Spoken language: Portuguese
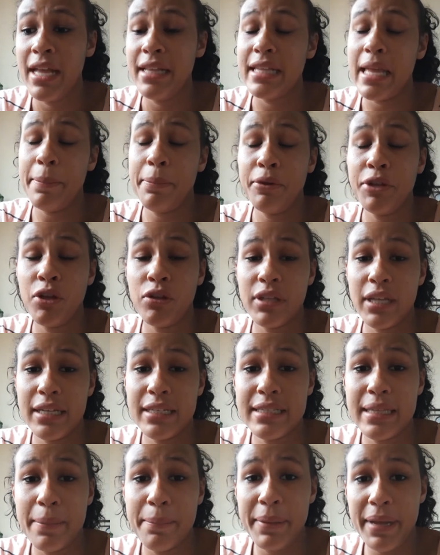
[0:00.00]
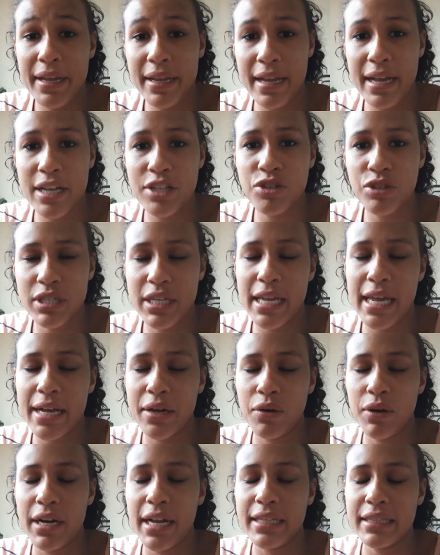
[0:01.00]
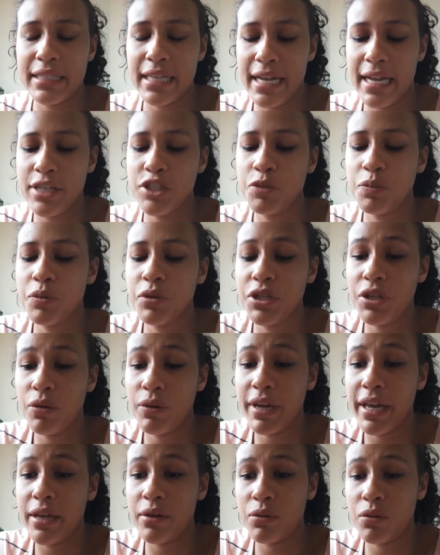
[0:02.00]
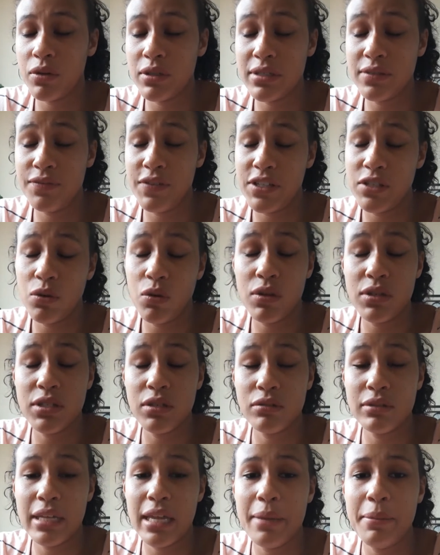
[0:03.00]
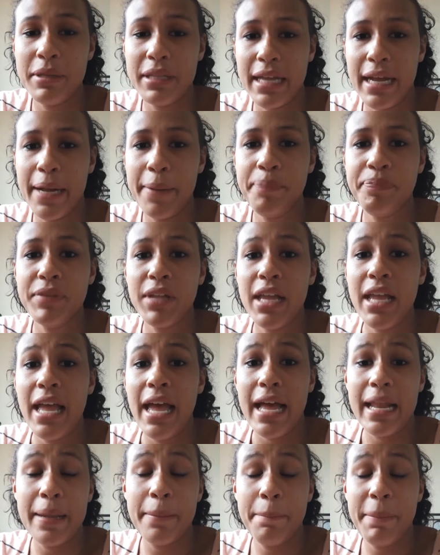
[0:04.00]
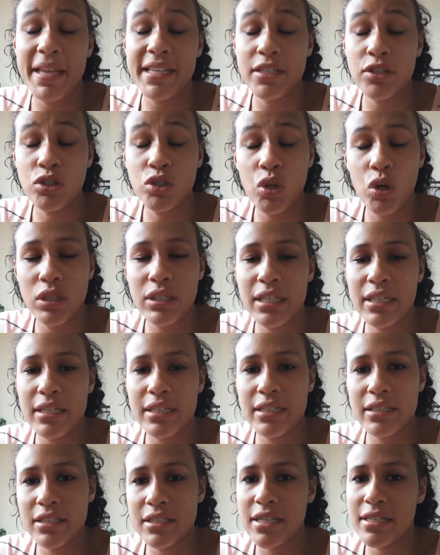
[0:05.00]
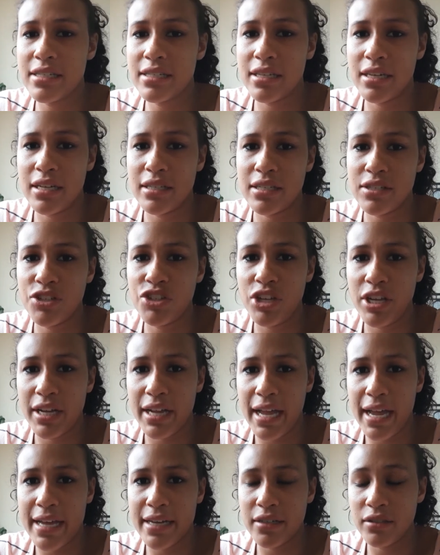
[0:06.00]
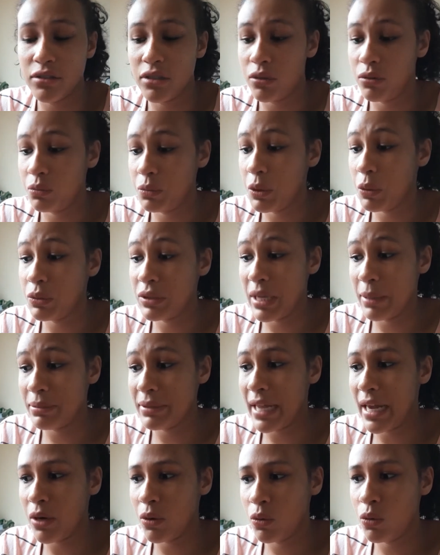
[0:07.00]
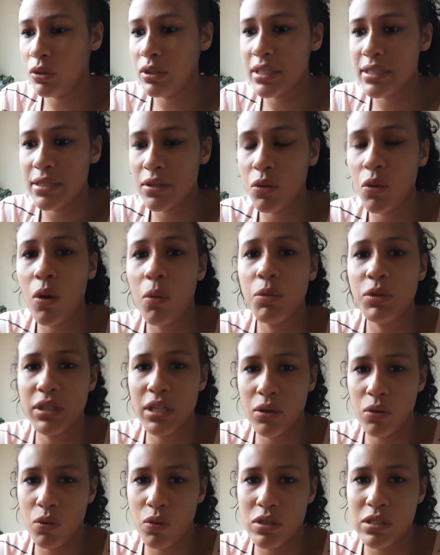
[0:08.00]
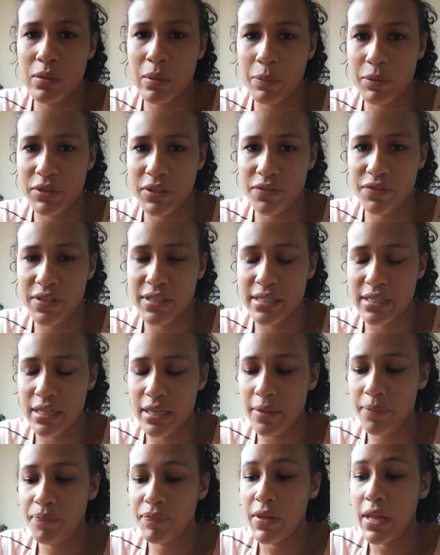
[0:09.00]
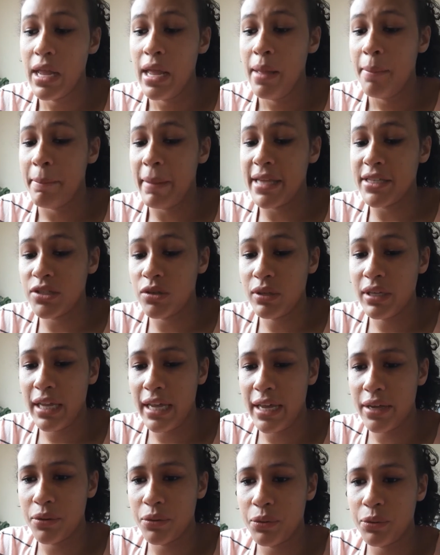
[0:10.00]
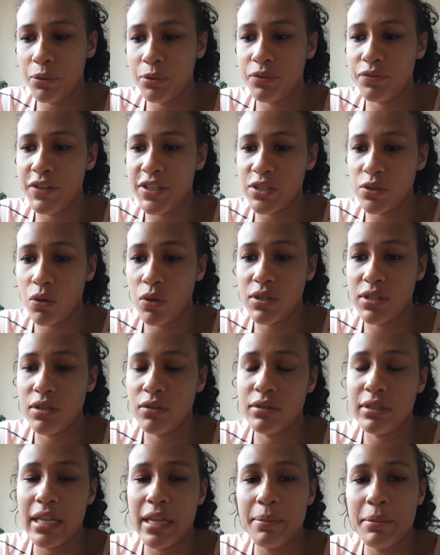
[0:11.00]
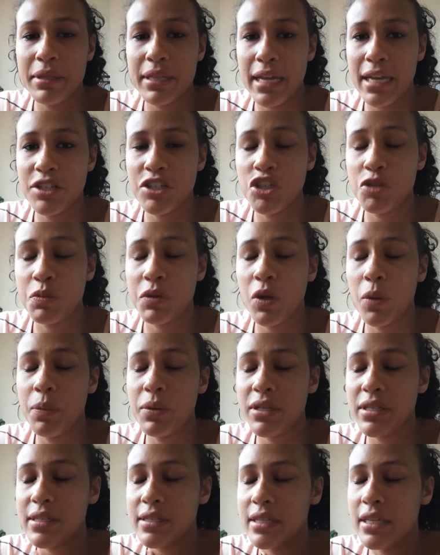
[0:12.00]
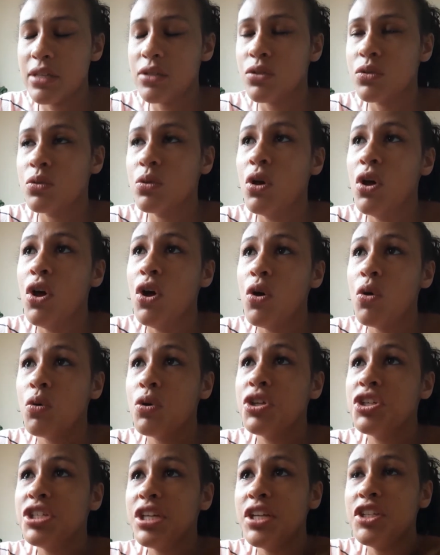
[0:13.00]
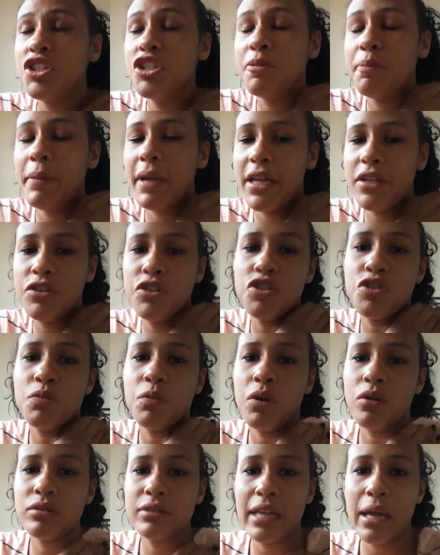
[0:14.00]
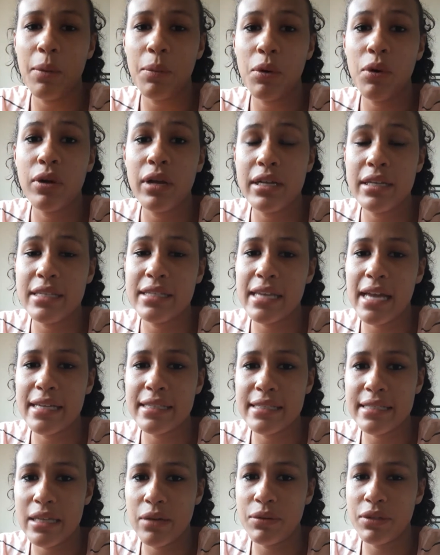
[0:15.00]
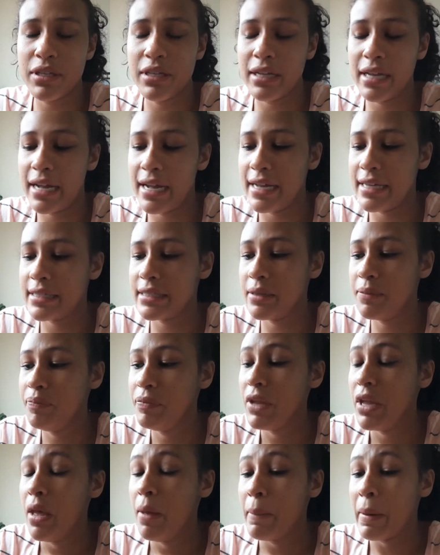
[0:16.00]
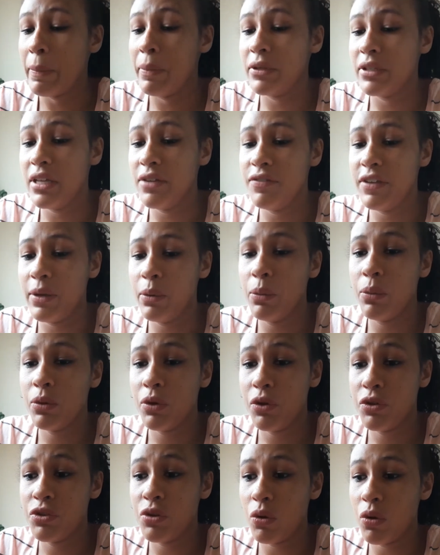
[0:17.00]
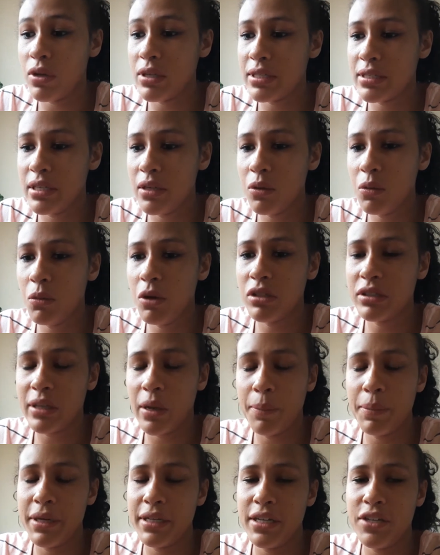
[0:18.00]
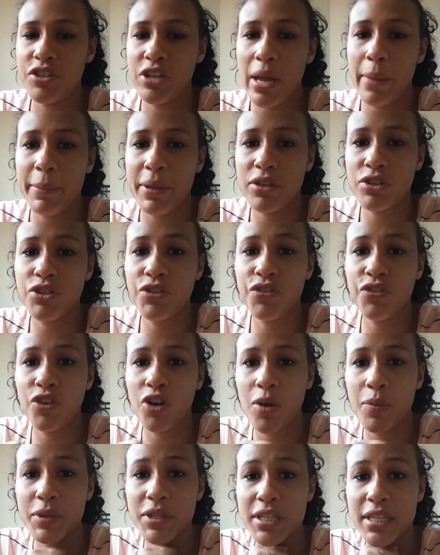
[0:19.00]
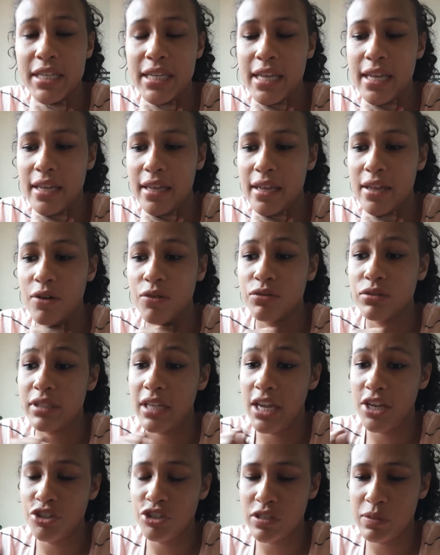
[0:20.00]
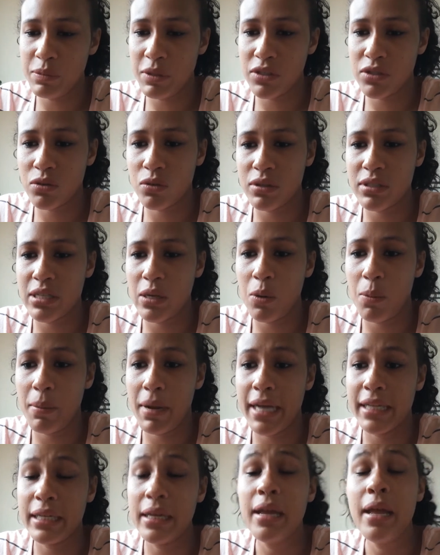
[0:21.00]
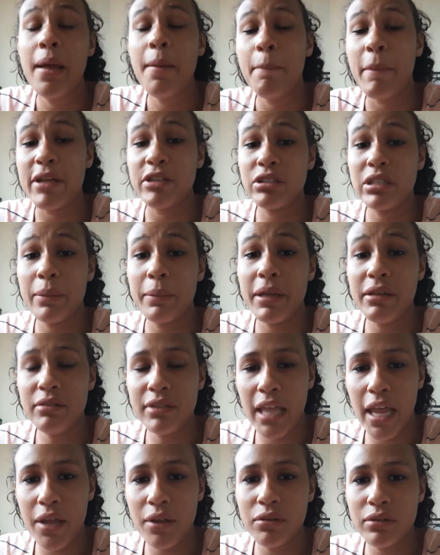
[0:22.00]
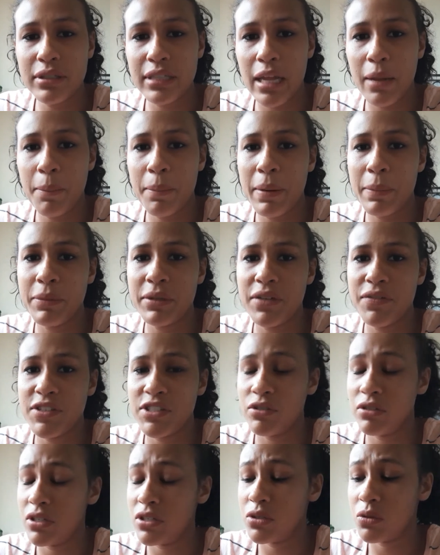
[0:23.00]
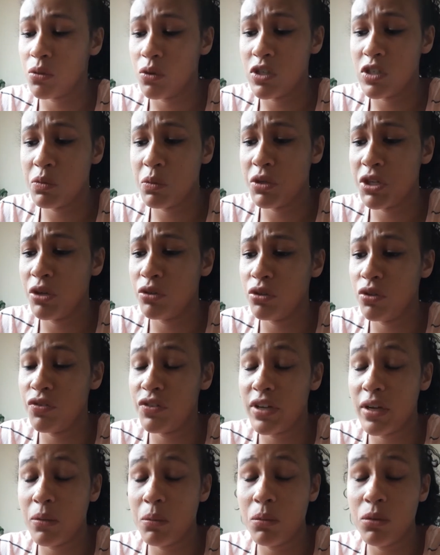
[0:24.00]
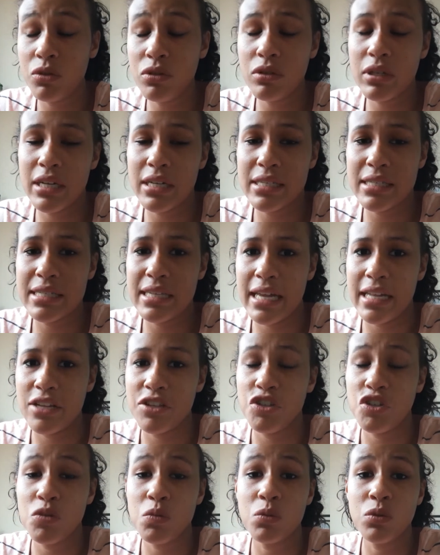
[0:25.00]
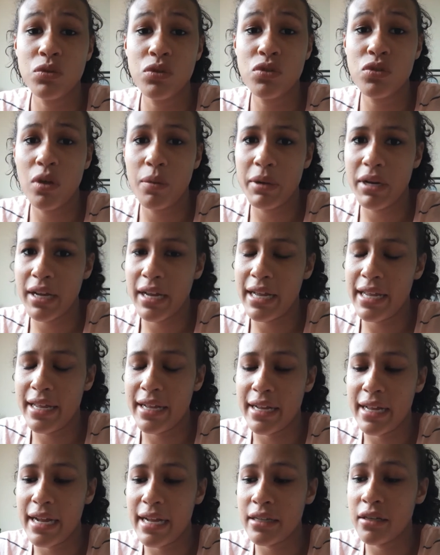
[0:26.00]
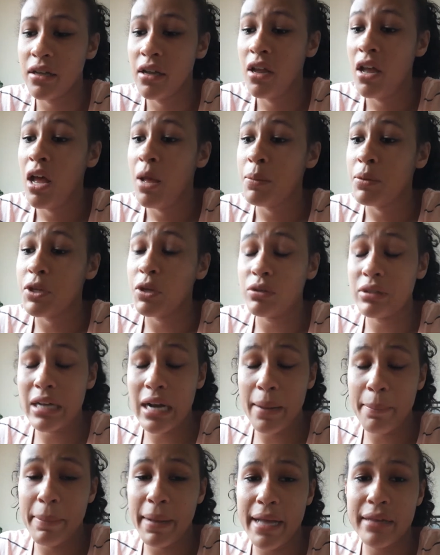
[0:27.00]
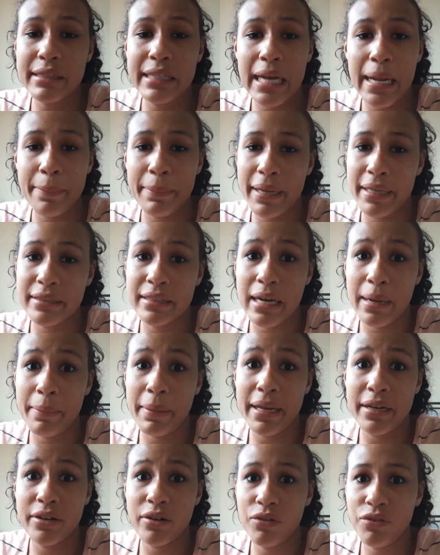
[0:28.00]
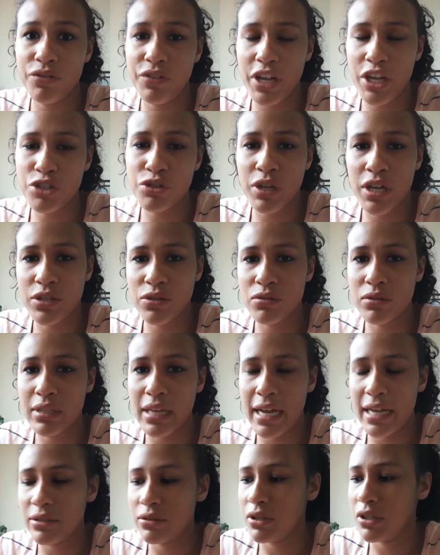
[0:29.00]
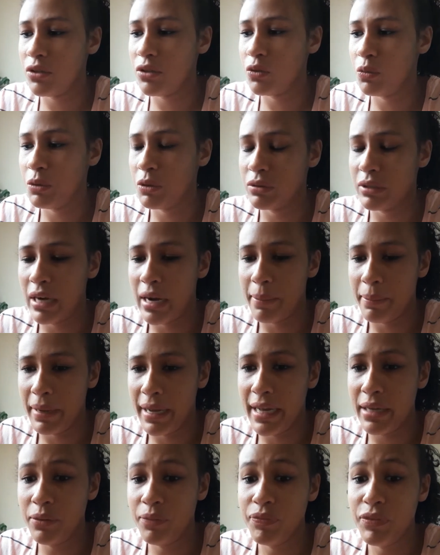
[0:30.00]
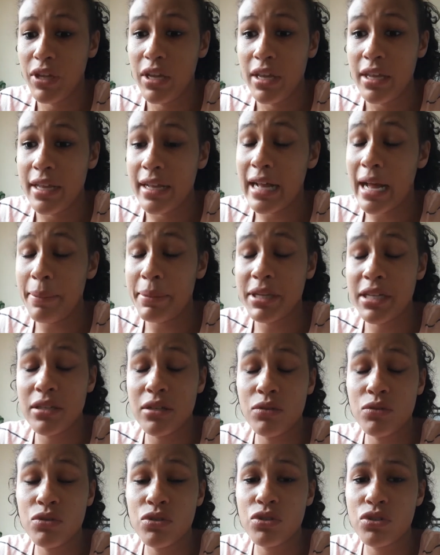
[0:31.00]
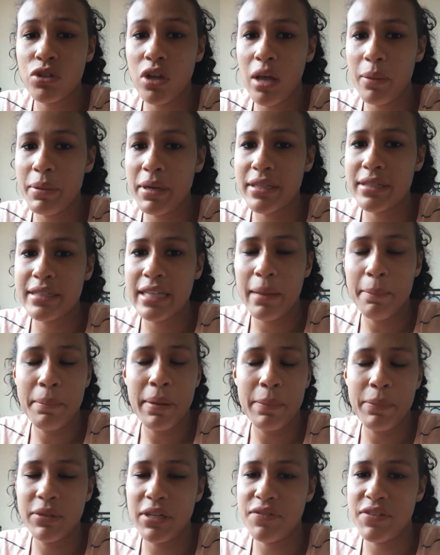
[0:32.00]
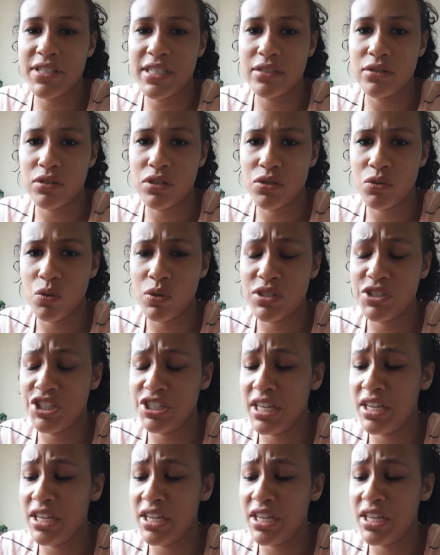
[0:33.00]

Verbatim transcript: Até porque eu tenho que ser bem ágil aqui agora à tarde, porque eu quero ver se eu consigo terminar a limpeza toda antes das crianças chegarem. Então o meu tempo tá curto, assim, com muita coisa para poder fazer. Mas eu quero ver se eu consigo terminar, gente, porque eu preciso urgentemente de montar uma organização aqui em casa para poder ver se eu consigo montar um planejamento de forma que eu deixo as minhas coisas arrumadas, mas eu também tenho tempo para poder fazer outras coisas, porque eu estou ficando muito cansada, gente, muito sobrecarregada, porque eu trabalho, trabalho, trabalho, não vejo resultado aí do meu trabalho, e acaba que não sobra tempo para poder fazer outras coisas.